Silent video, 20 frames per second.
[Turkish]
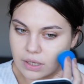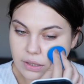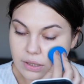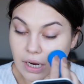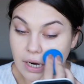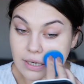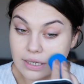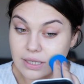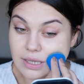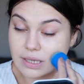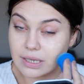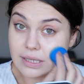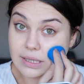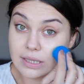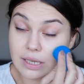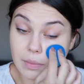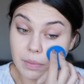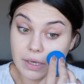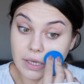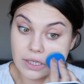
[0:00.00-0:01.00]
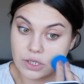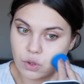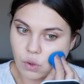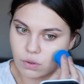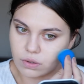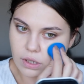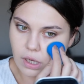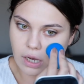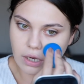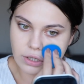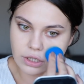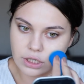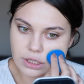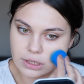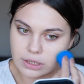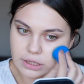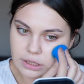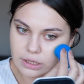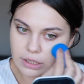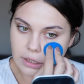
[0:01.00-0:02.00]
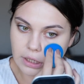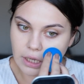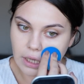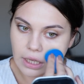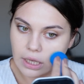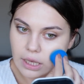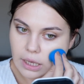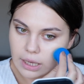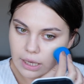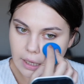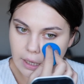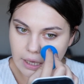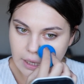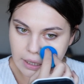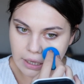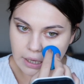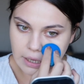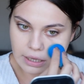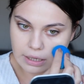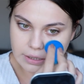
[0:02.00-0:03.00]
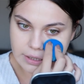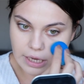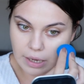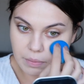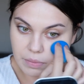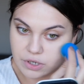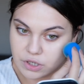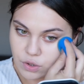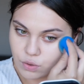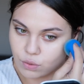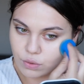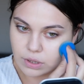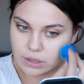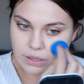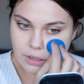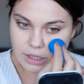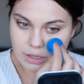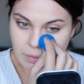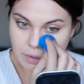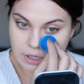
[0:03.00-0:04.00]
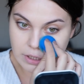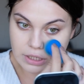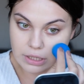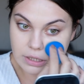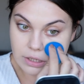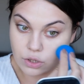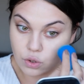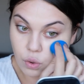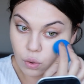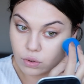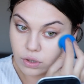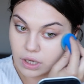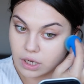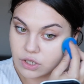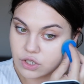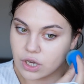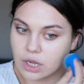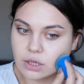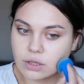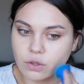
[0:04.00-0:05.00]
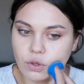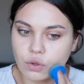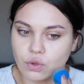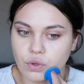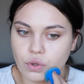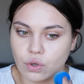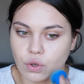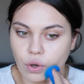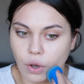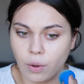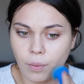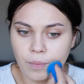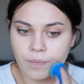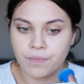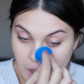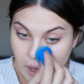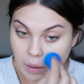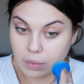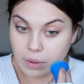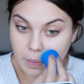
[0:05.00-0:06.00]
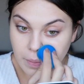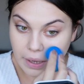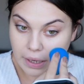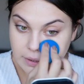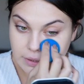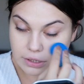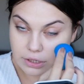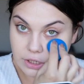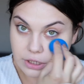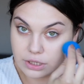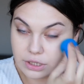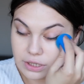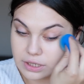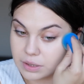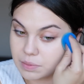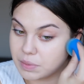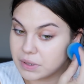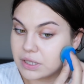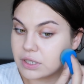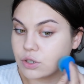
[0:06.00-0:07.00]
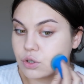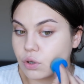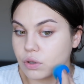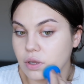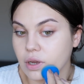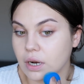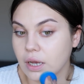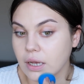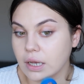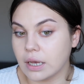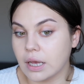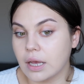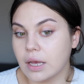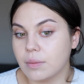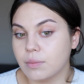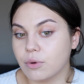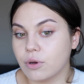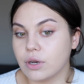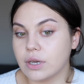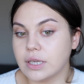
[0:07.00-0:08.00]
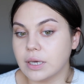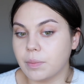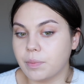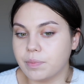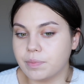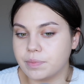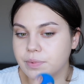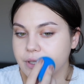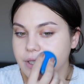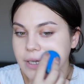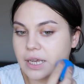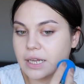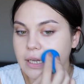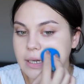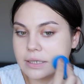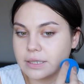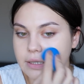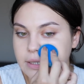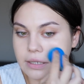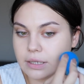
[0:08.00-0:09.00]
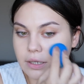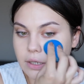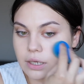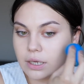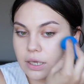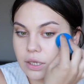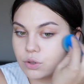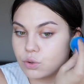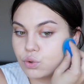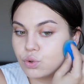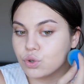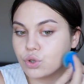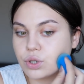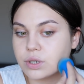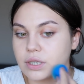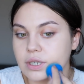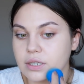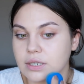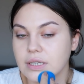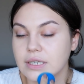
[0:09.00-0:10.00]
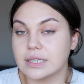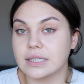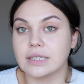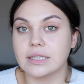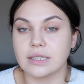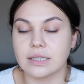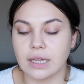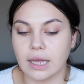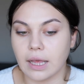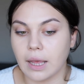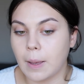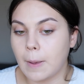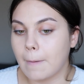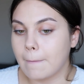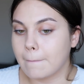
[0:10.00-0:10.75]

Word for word: Nars'ınki tabii ki çok daha ışıltılı e, tek başına uyguladığınız zaman cildiniz çok daha canlı gözüküyor. Ama ben açıkçası bitiş olarak böyle yap şeylerini, e, duruşlarını ikisini de